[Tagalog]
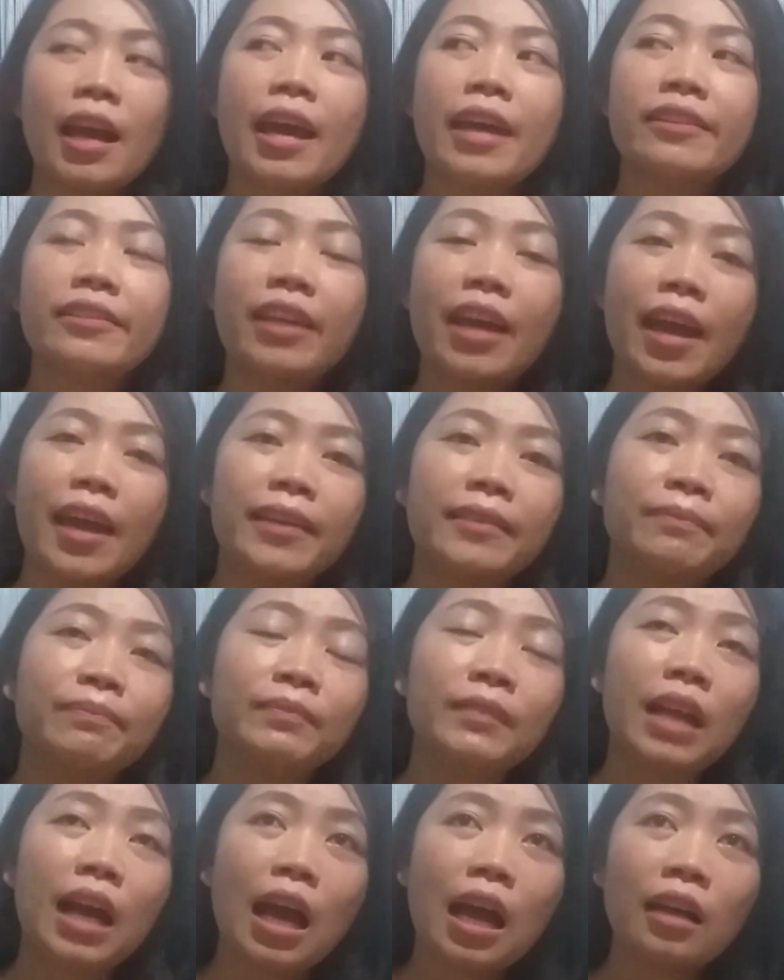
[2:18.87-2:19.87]
And then
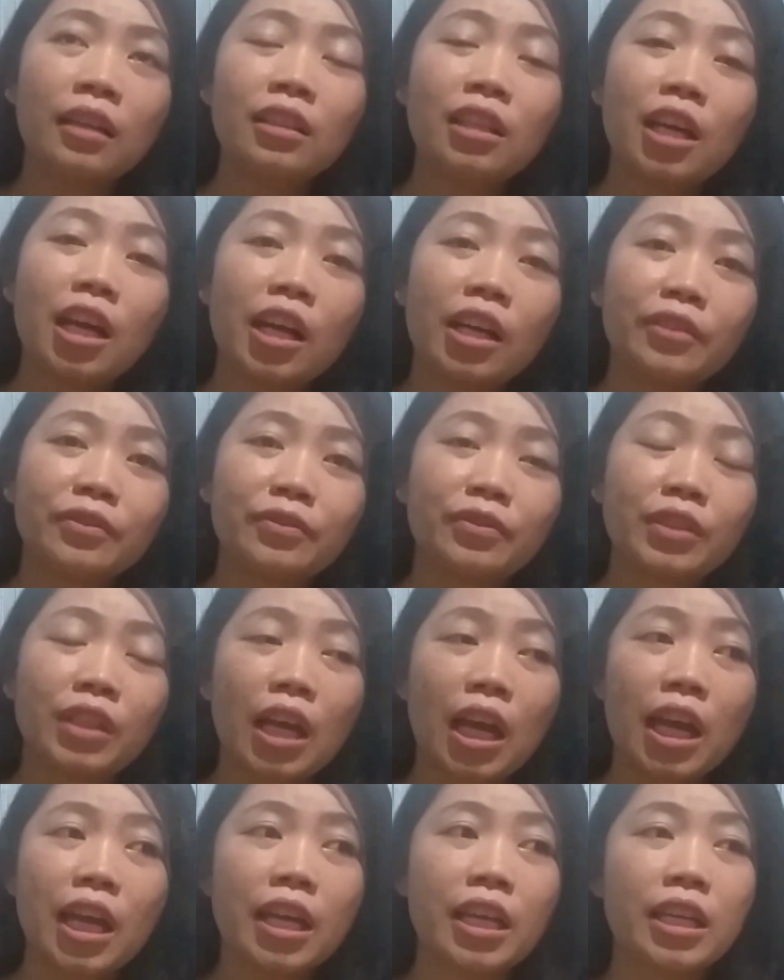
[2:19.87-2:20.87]
ang love
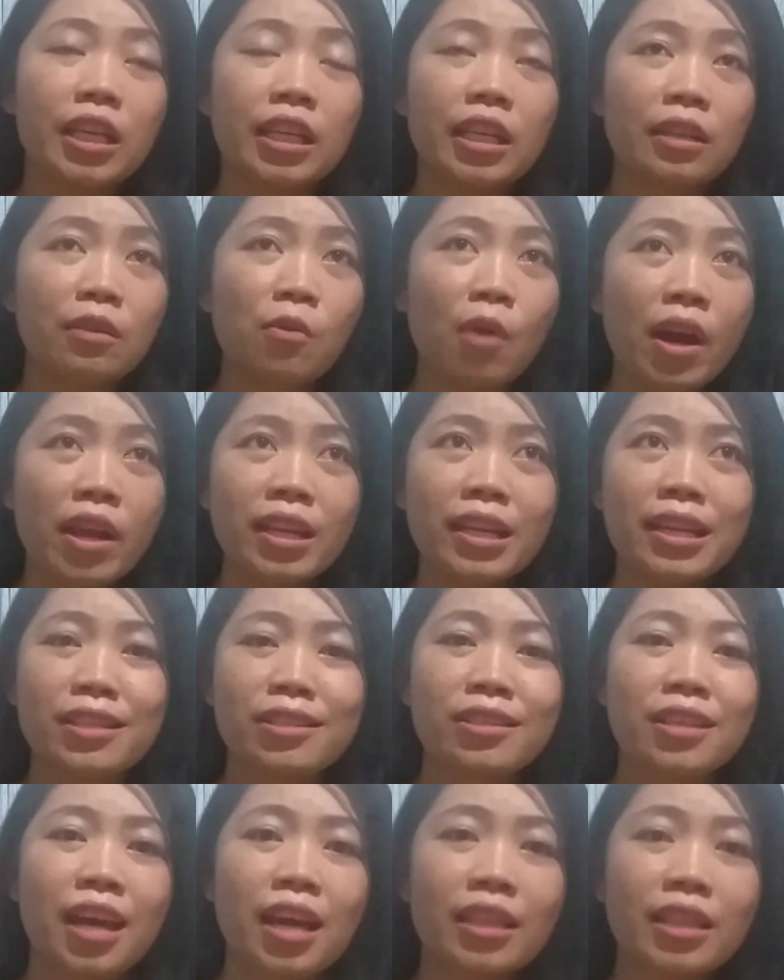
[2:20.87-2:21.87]
kay kuan na
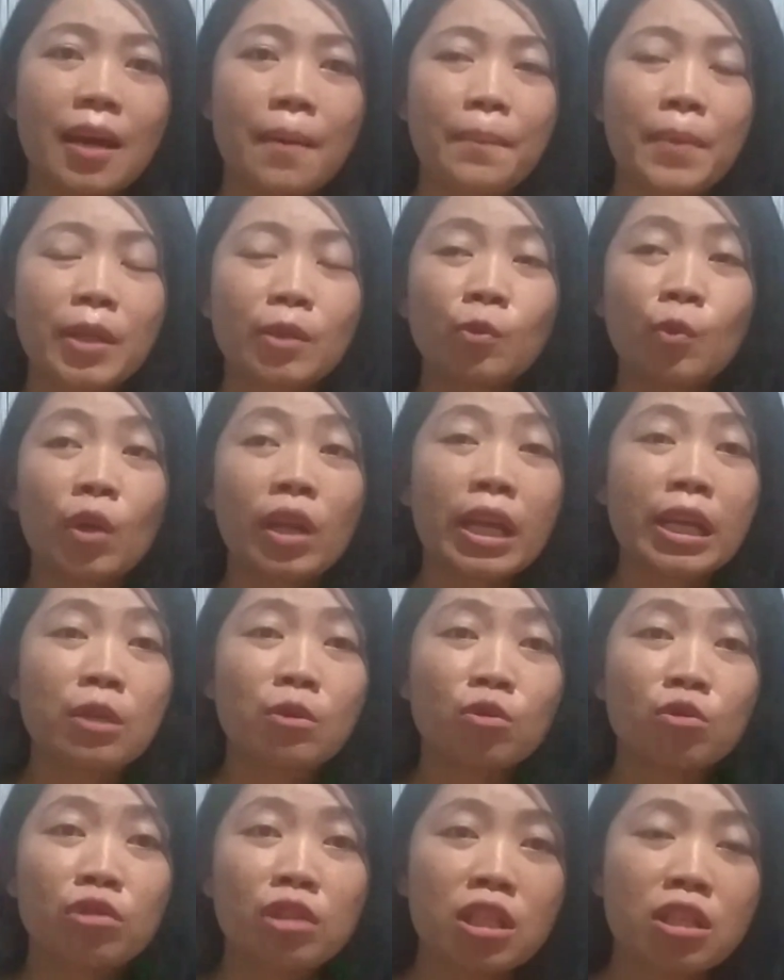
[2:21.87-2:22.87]
siya dapat walay
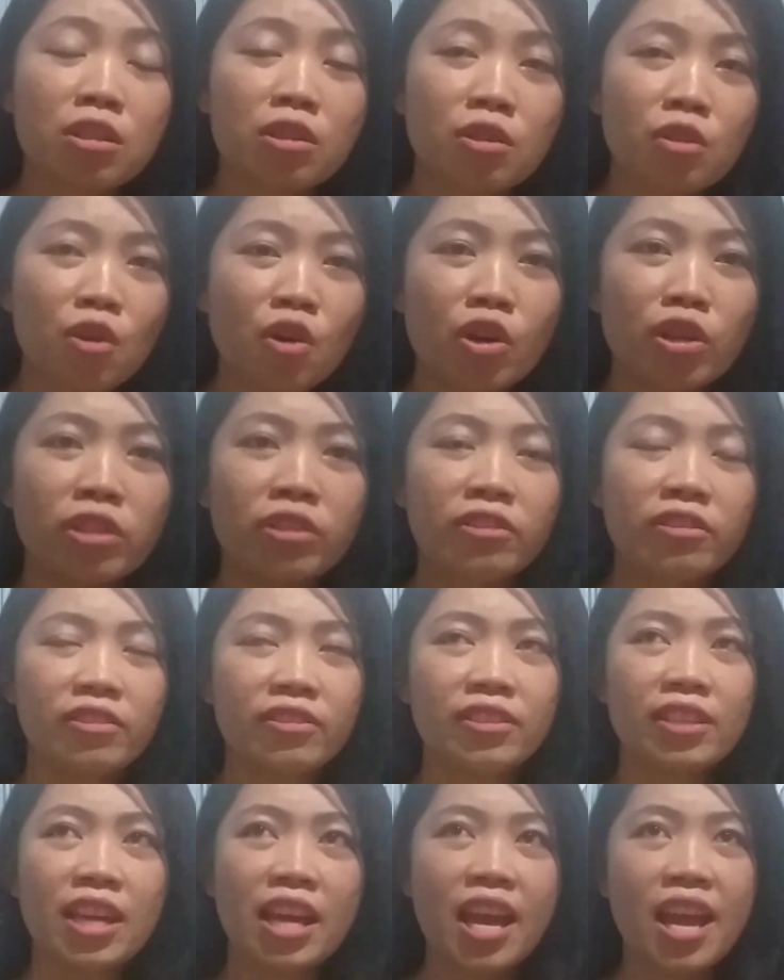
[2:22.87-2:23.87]
kondisyon
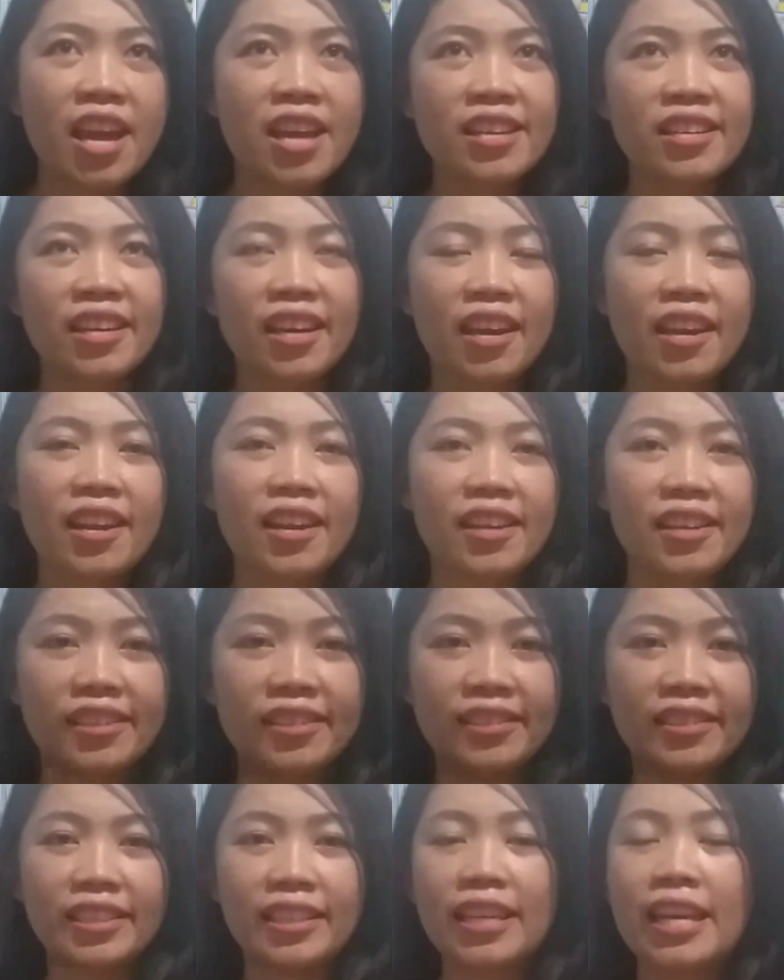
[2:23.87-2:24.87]

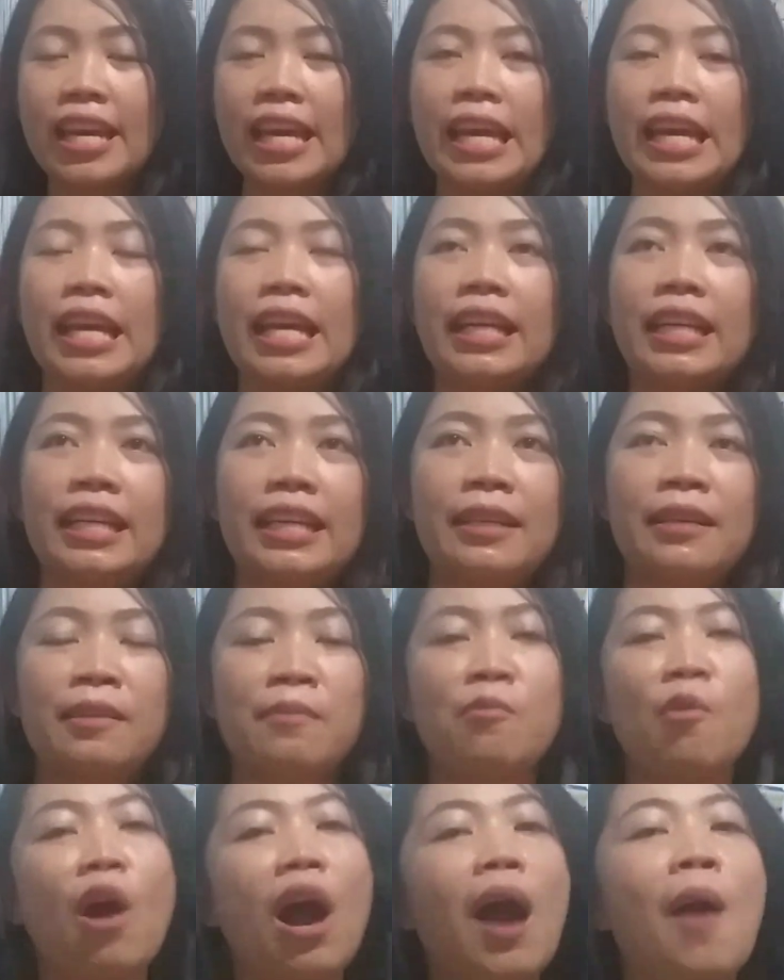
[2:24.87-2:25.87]
kanang
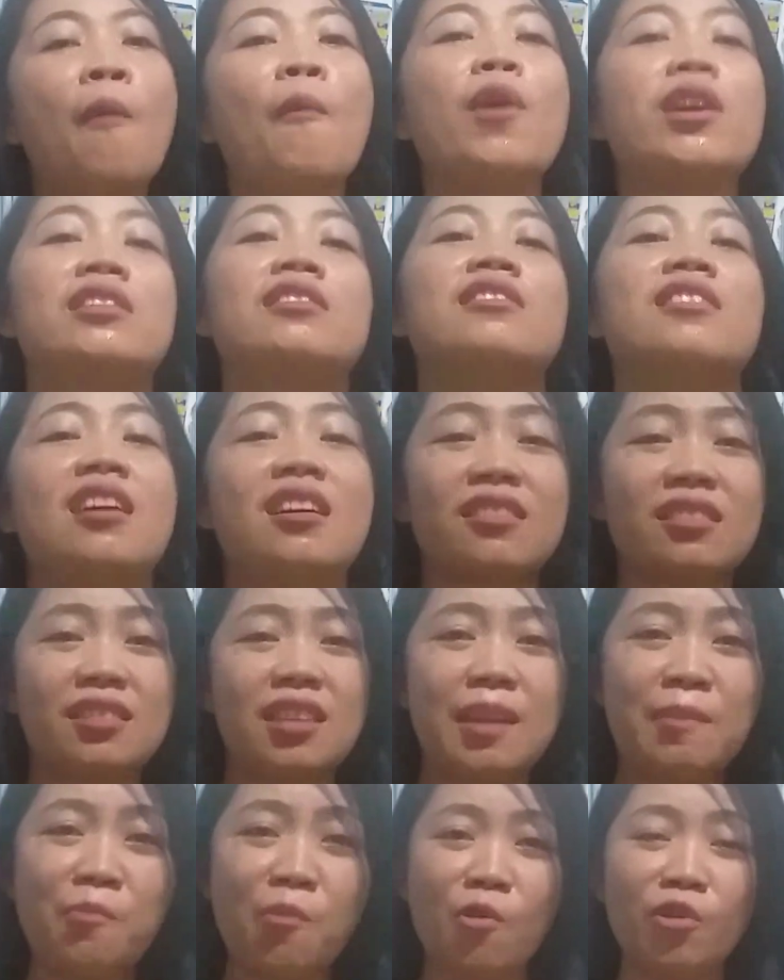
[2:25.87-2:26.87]
muawas lang
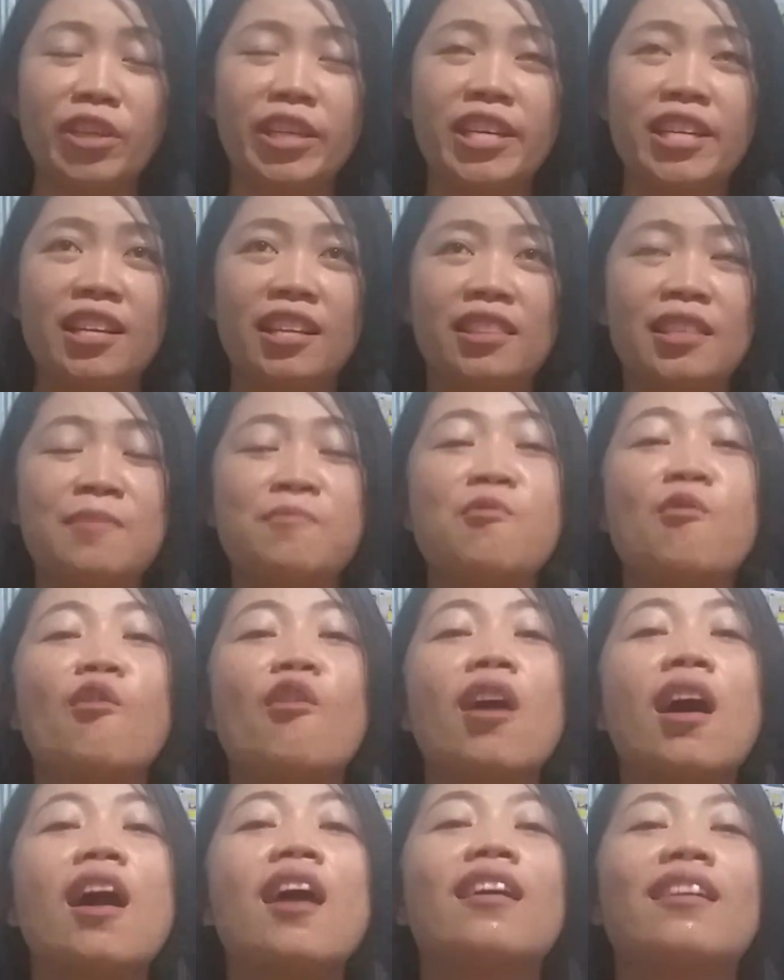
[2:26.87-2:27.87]
sa imong kinatibuk
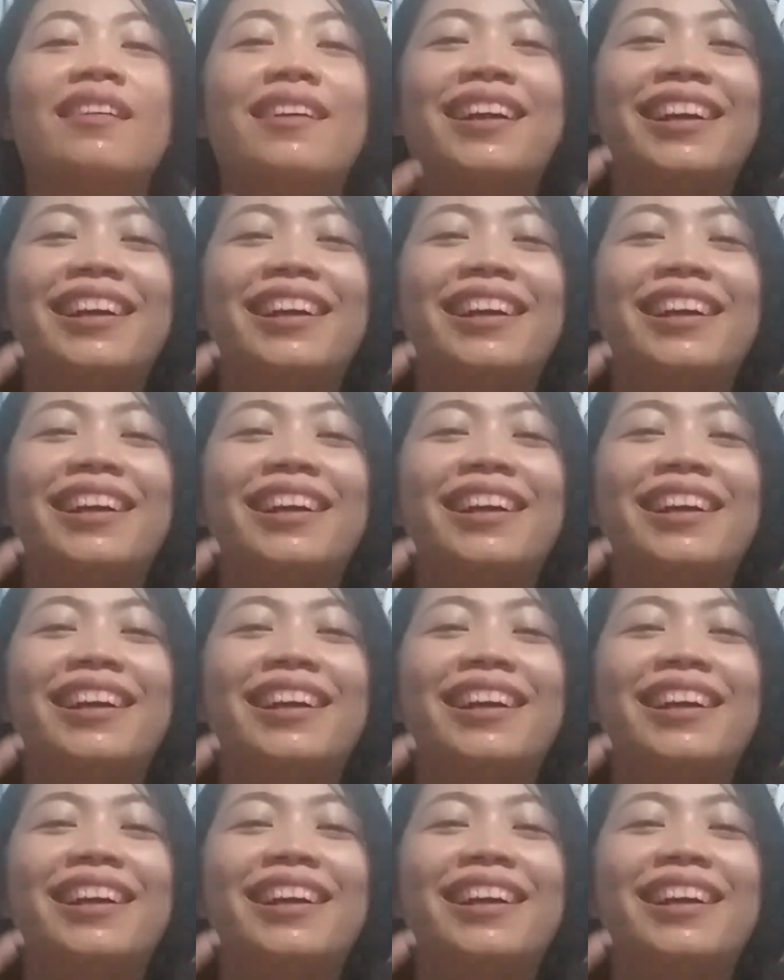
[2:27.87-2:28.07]
ang